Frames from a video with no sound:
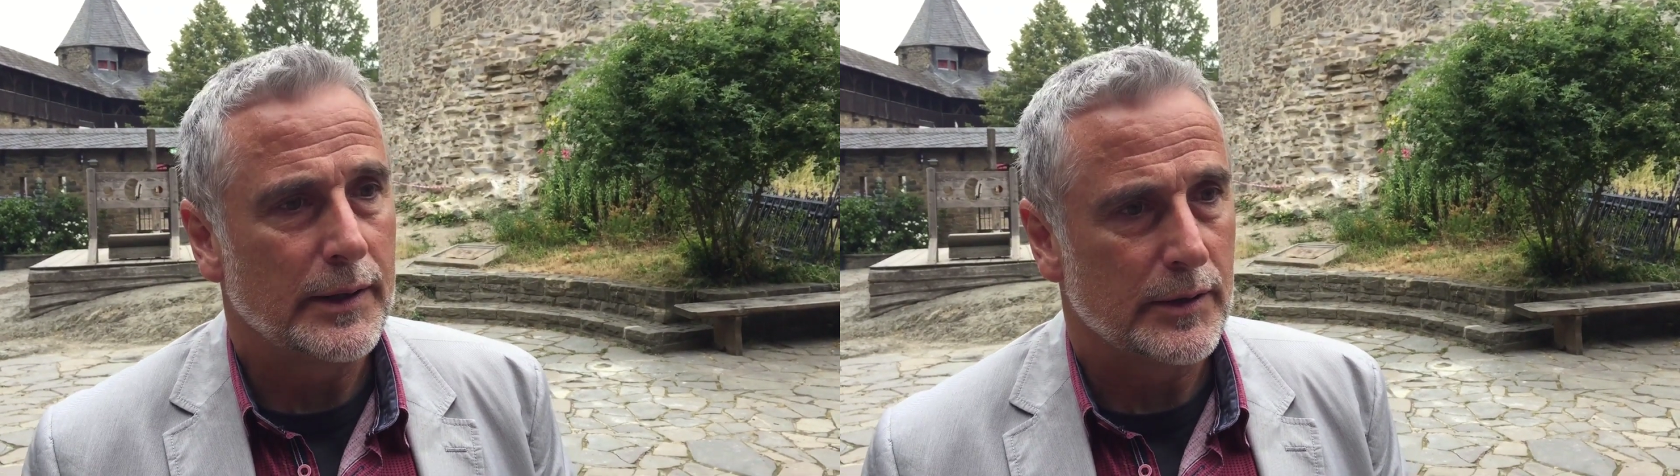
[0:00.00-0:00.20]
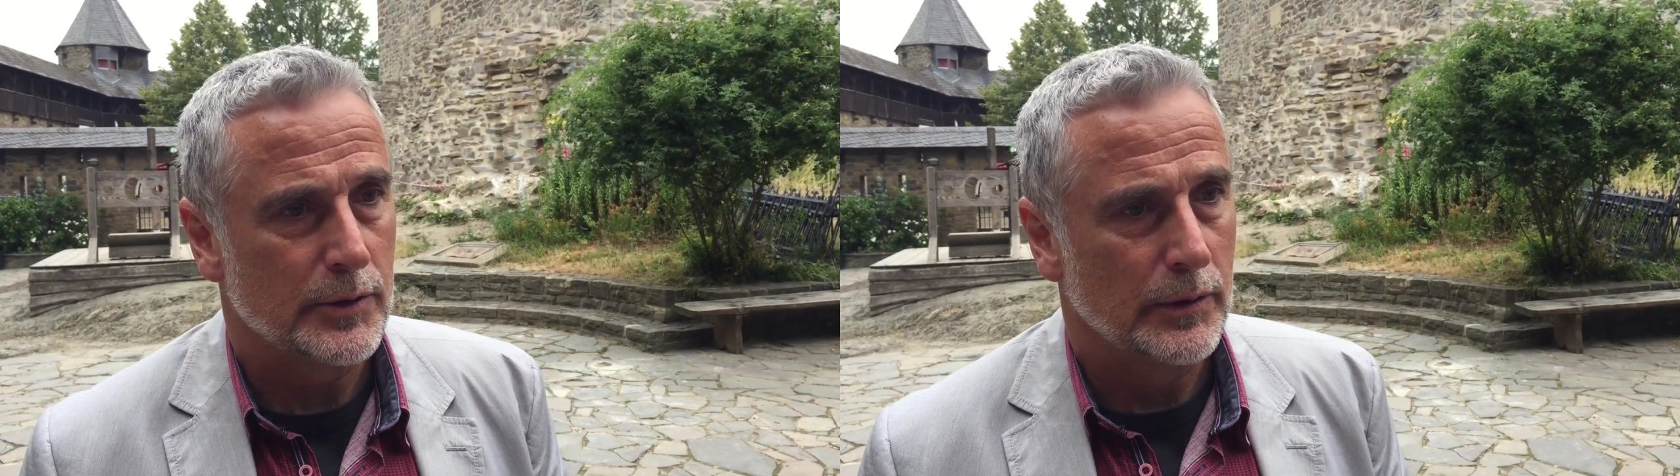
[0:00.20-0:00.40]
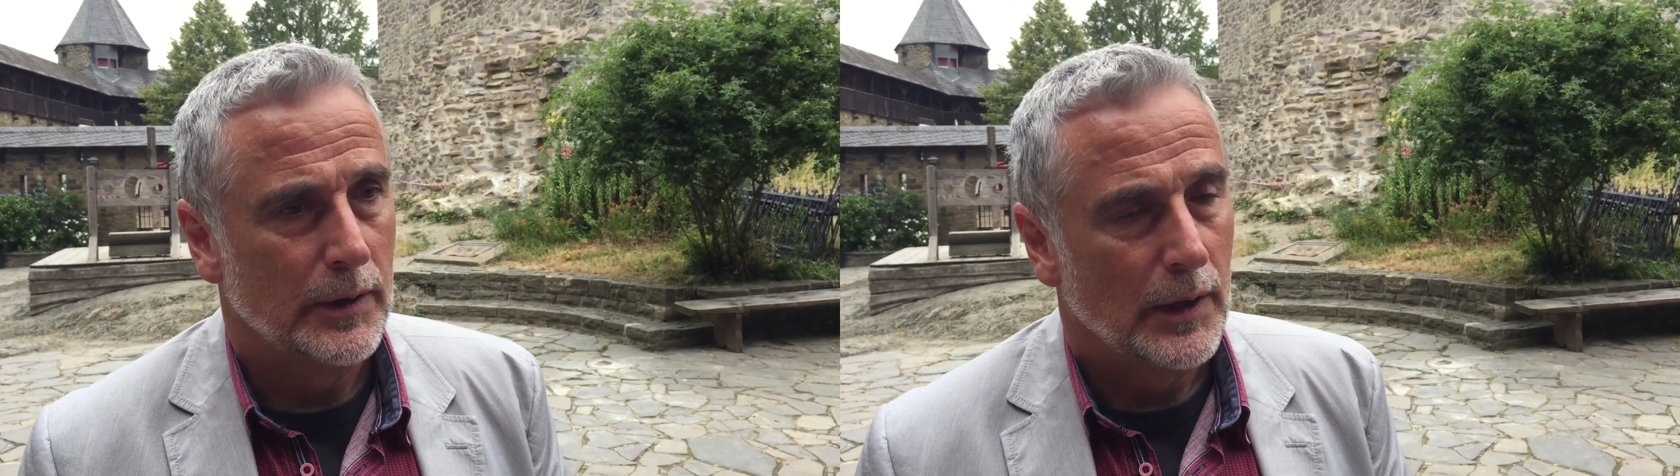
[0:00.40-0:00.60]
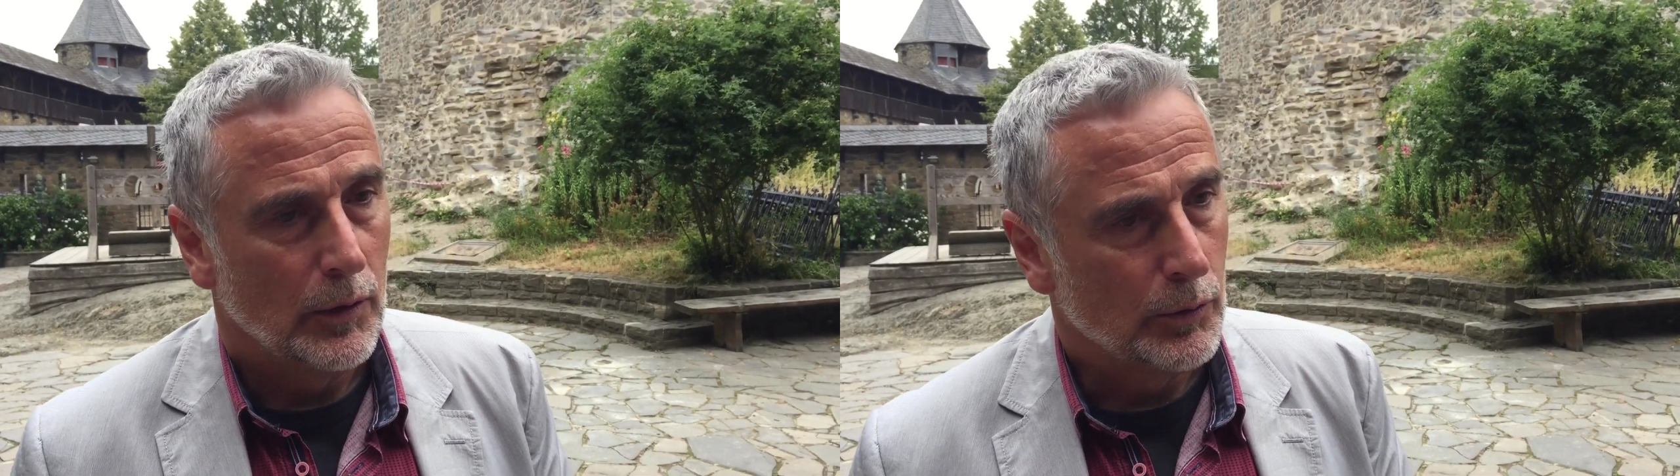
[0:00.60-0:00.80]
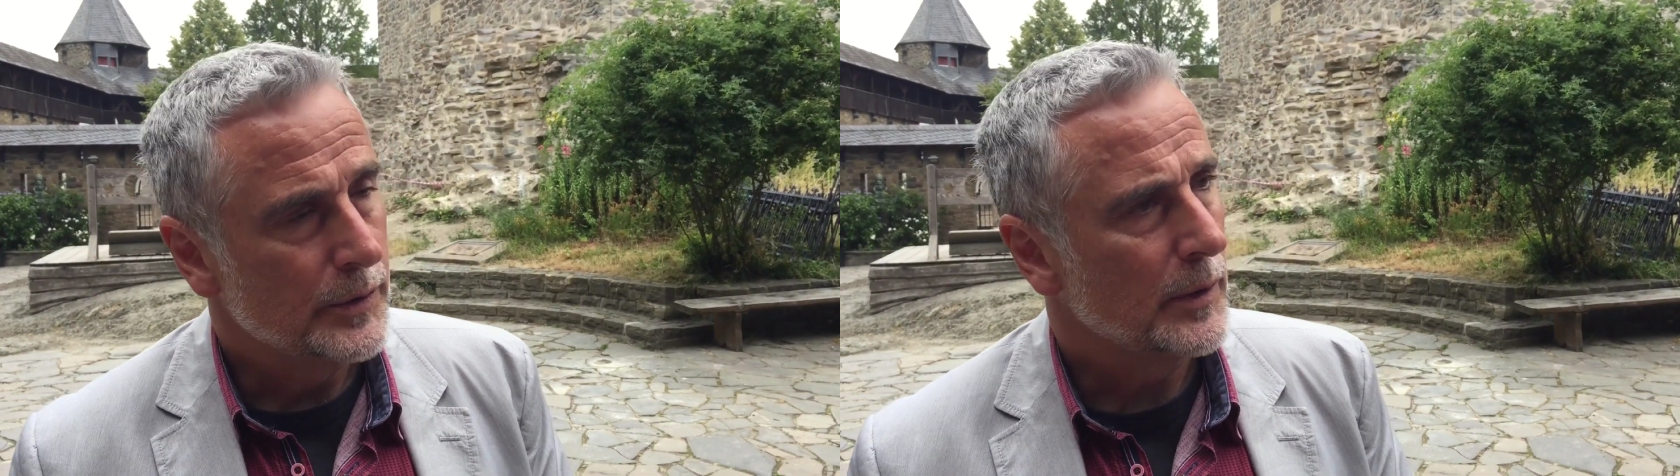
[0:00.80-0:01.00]
Also
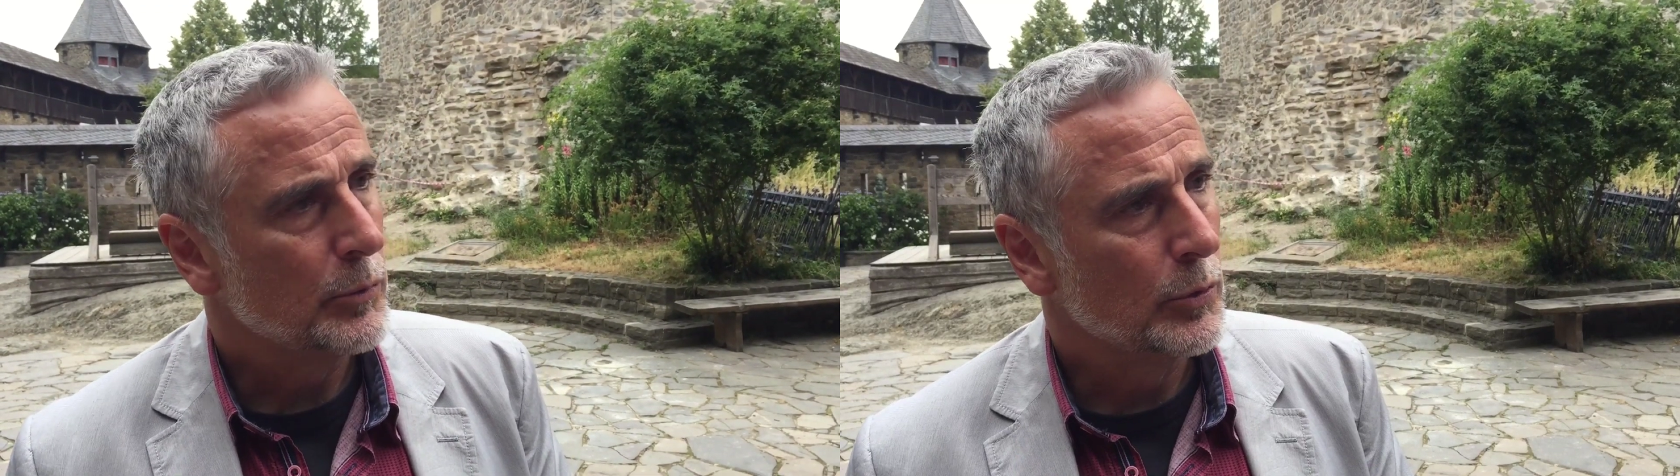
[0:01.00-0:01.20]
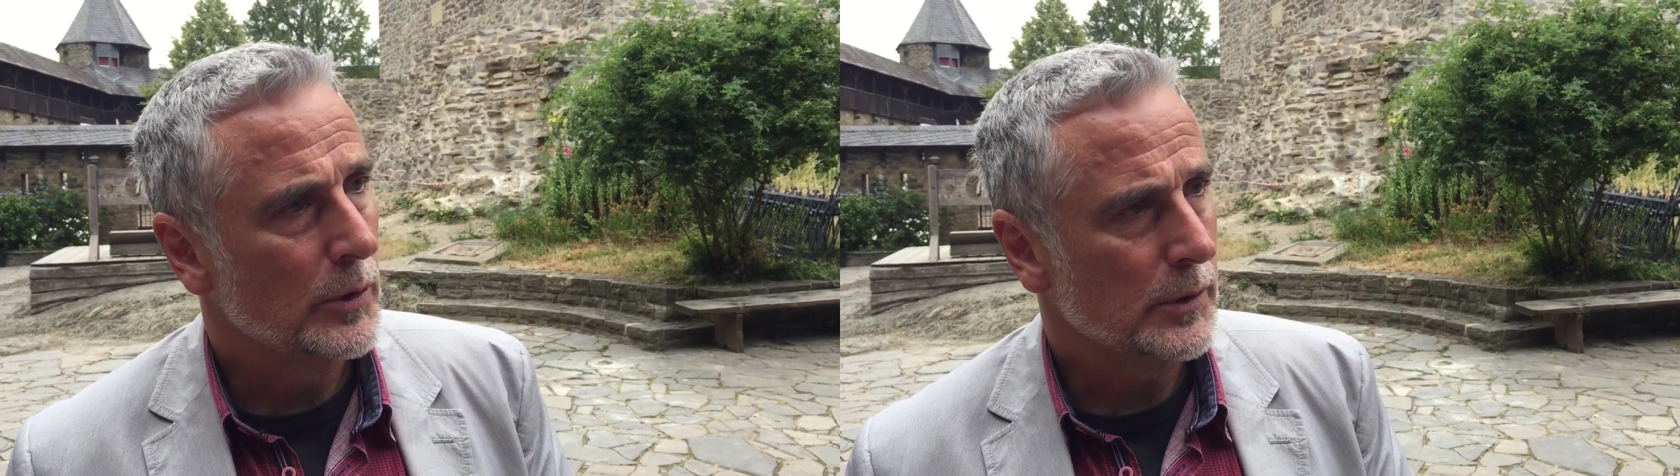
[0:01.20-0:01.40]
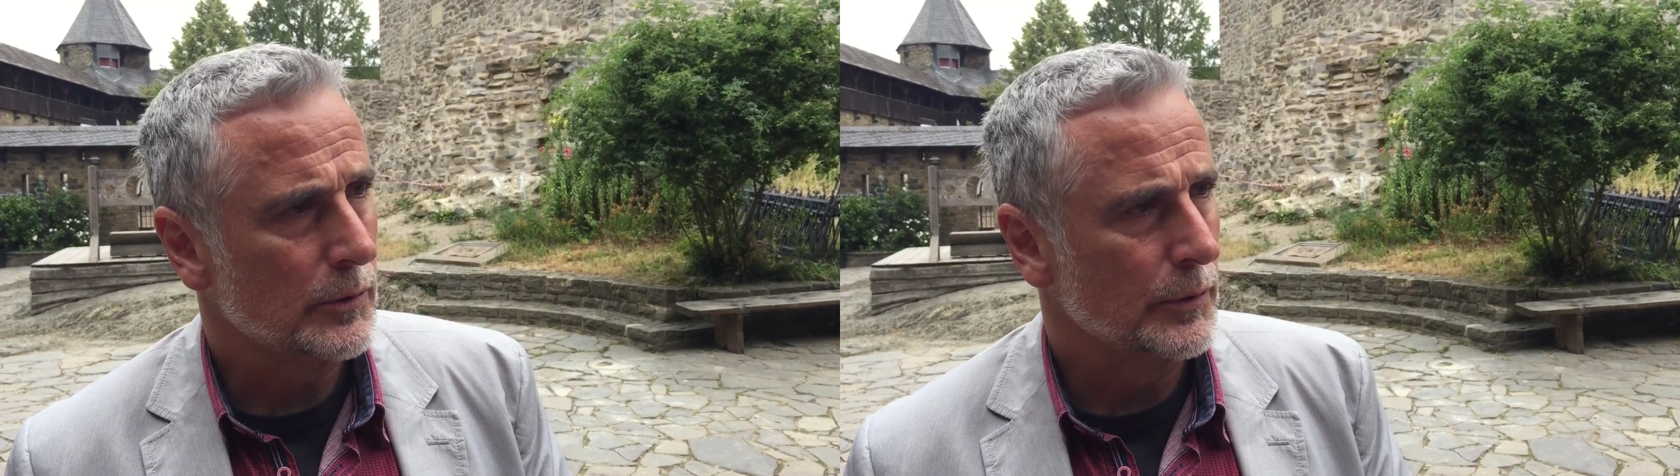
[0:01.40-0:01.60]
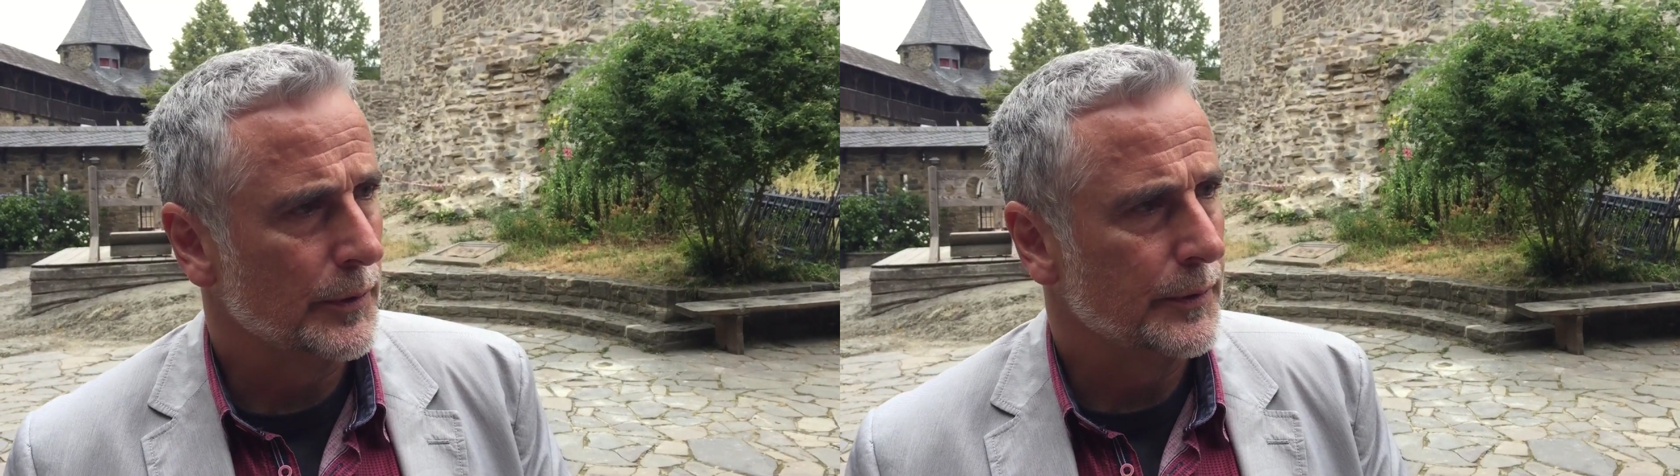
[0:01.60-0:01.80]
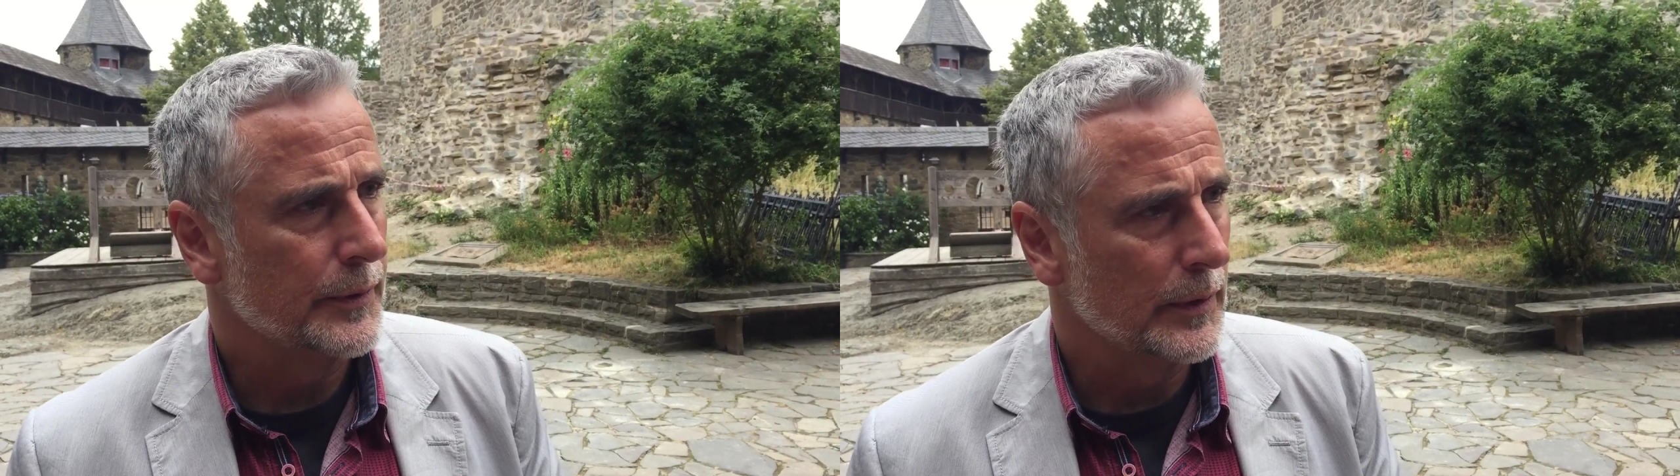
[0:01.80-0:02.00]
Unterburg
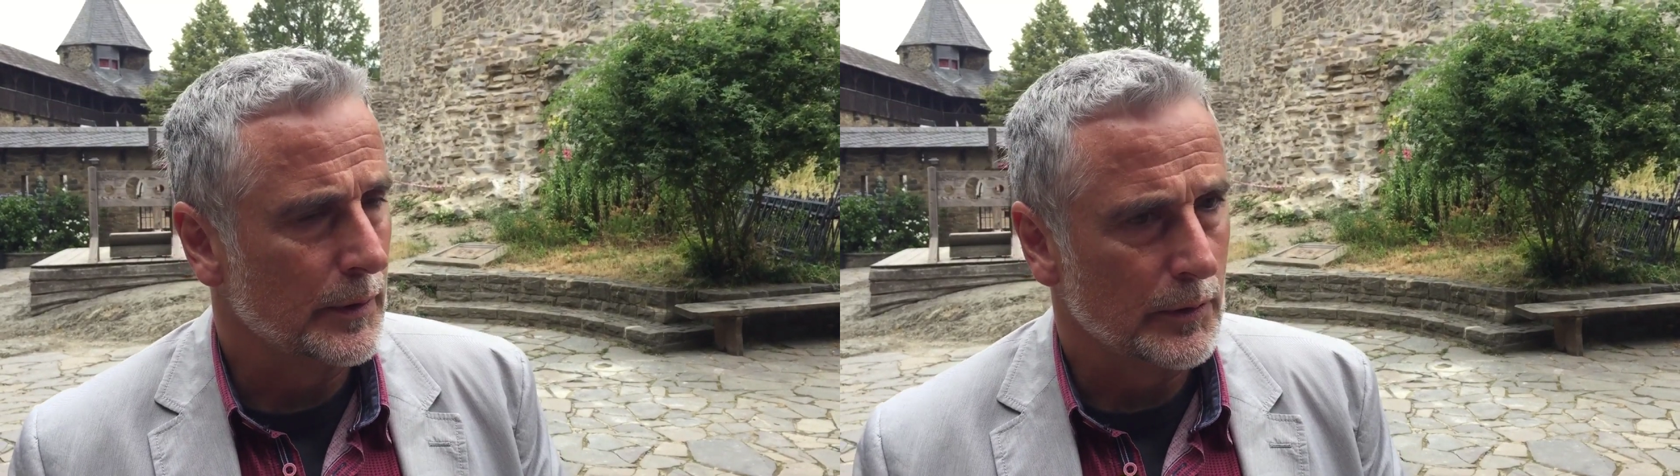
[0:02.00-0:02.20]
und äh,